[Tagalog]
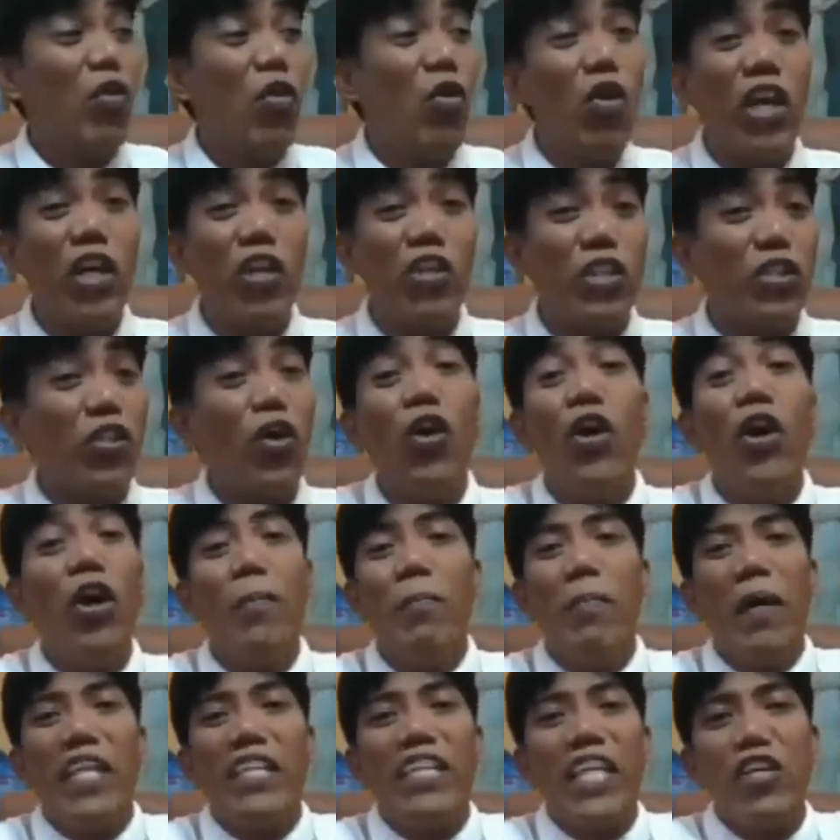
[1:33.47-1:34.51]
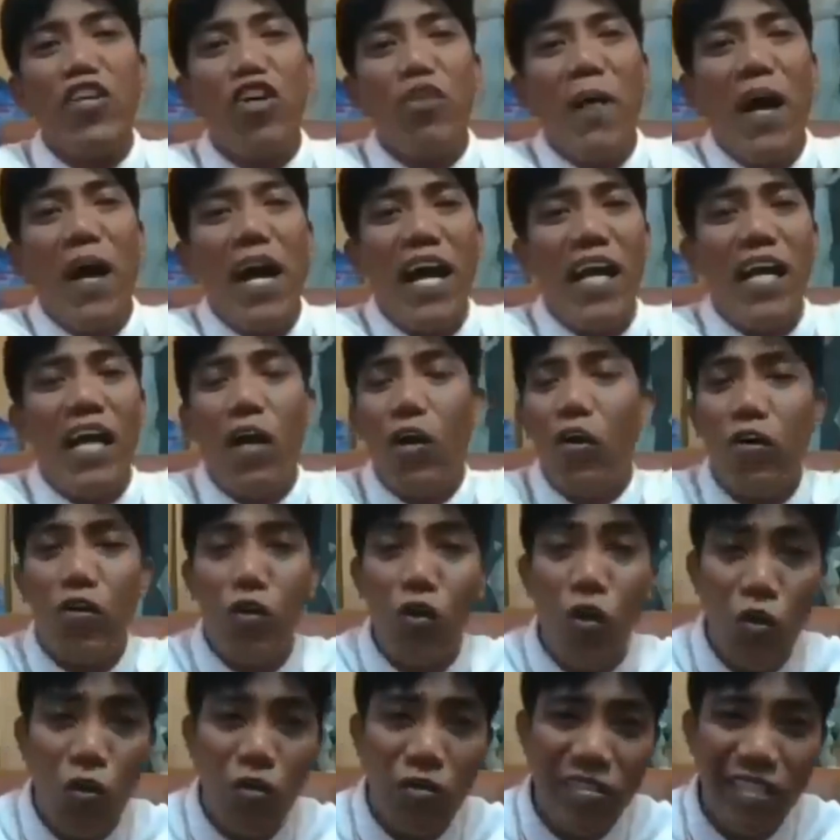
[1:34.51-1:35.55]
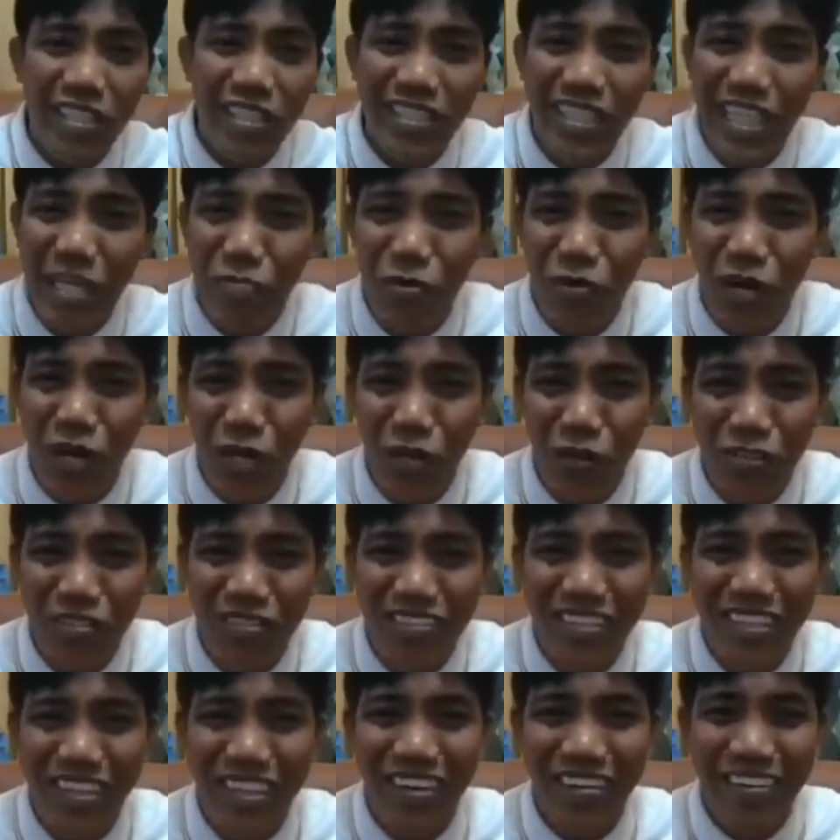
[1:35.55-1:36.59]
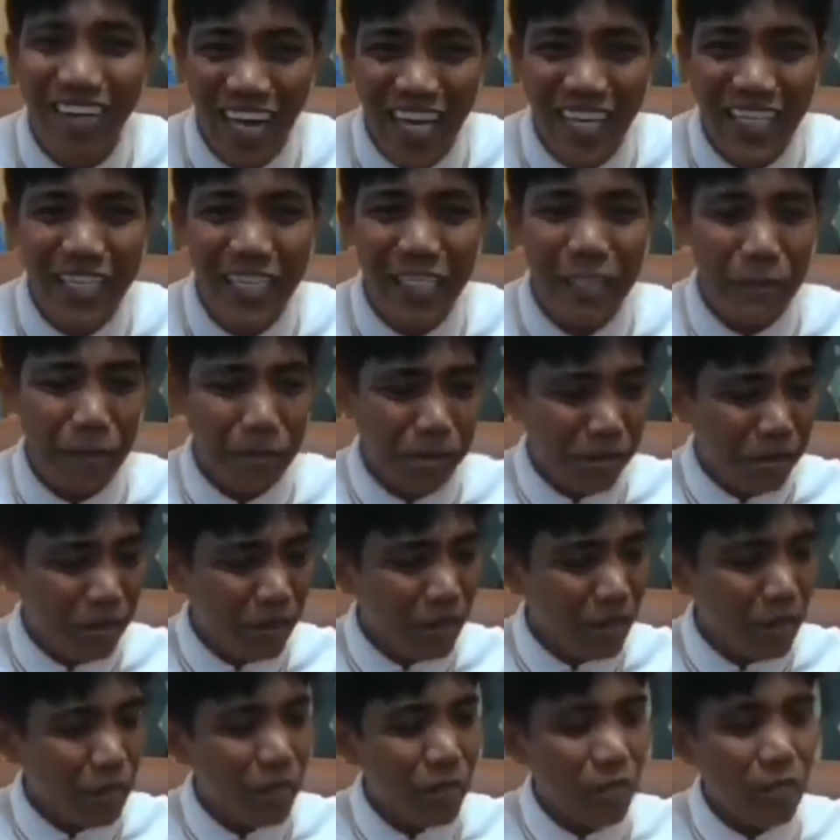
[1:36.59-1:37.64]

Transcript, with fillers: Hindi ko ginusto. Palitan niyo ang pangalan ko. No, hindi po ganun. Alright?